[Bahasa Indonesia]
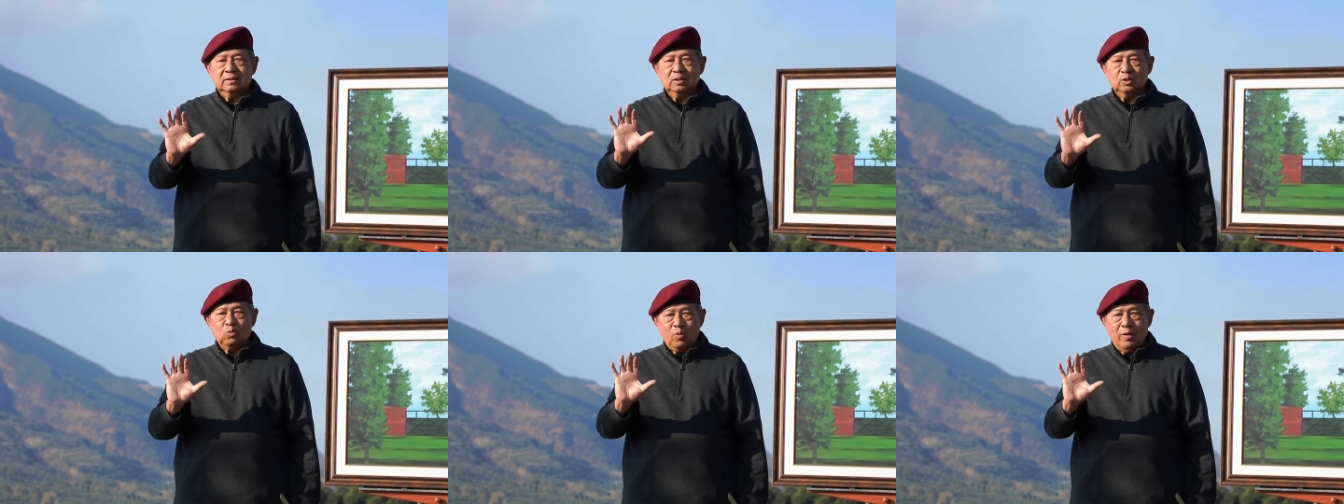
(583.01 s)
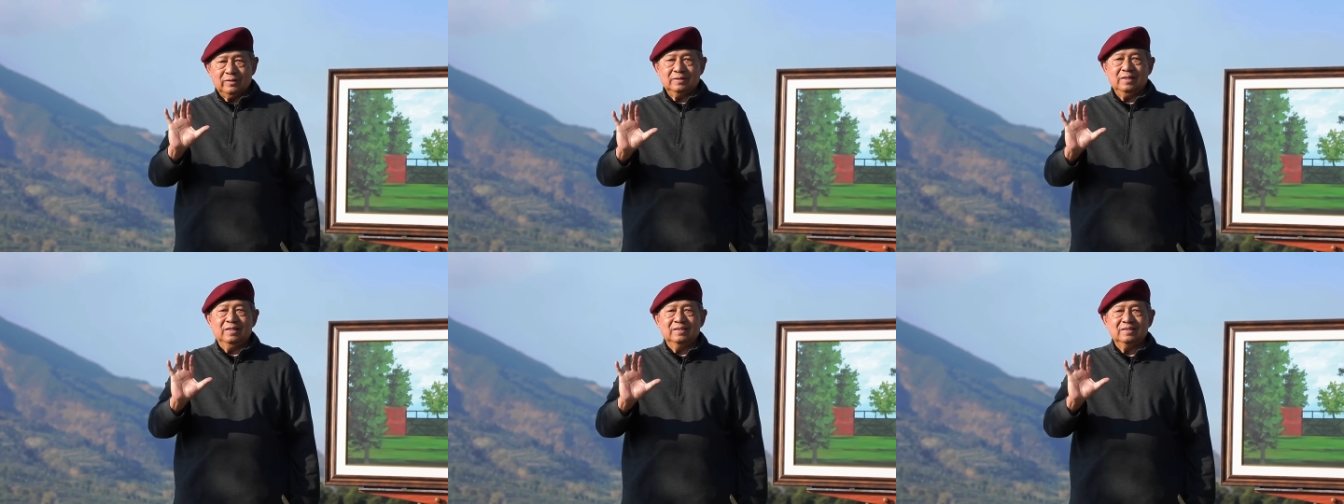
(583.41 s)

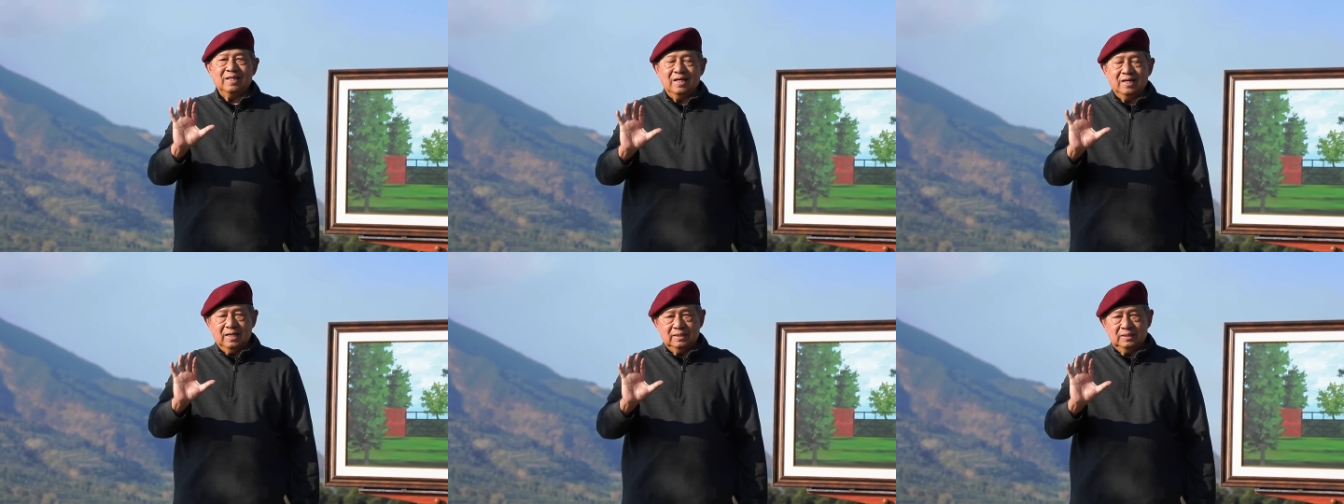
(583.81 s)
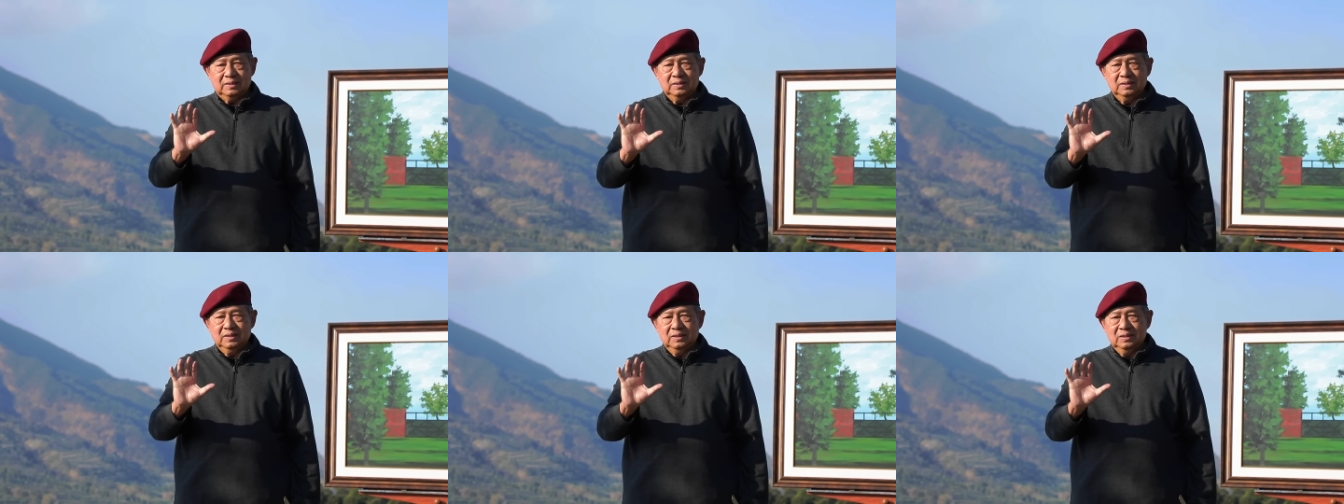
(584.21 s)
kekuatan
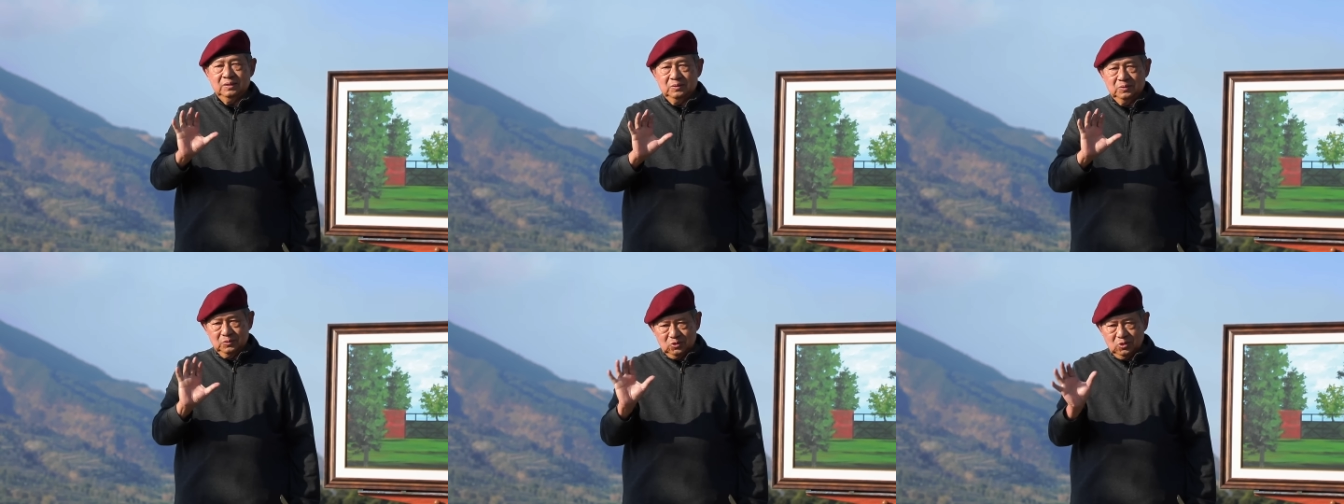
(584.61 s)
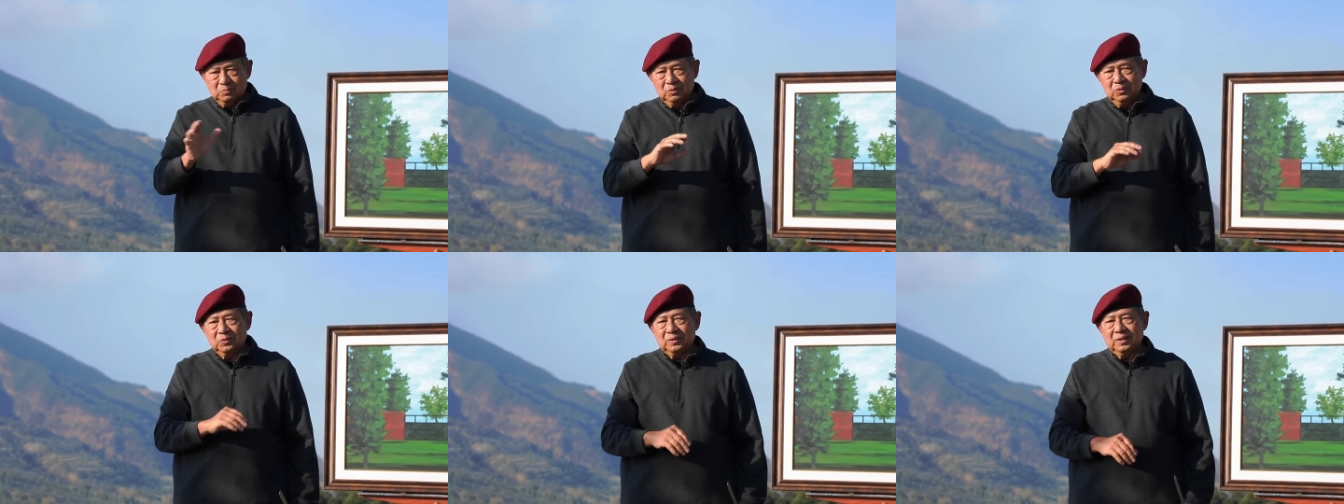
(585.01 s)
tangan
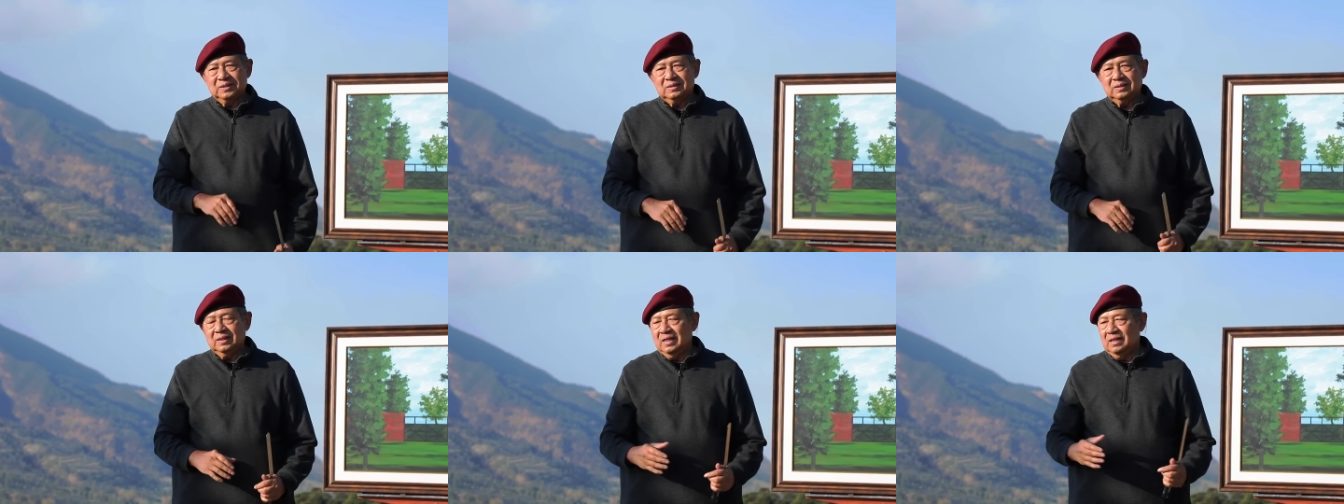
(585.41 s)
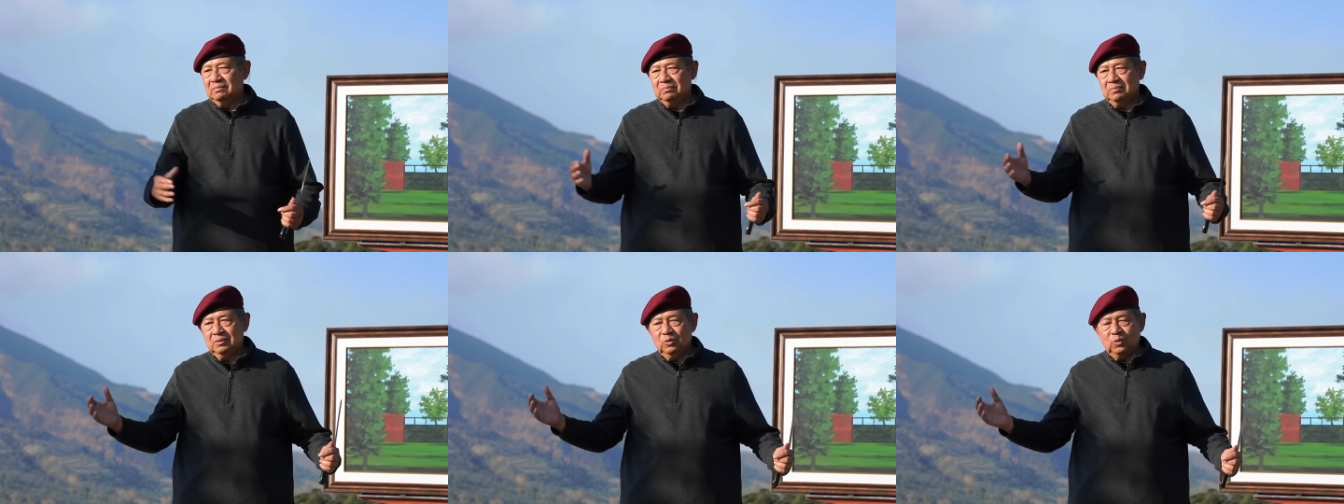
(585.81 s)
untuk melukis yang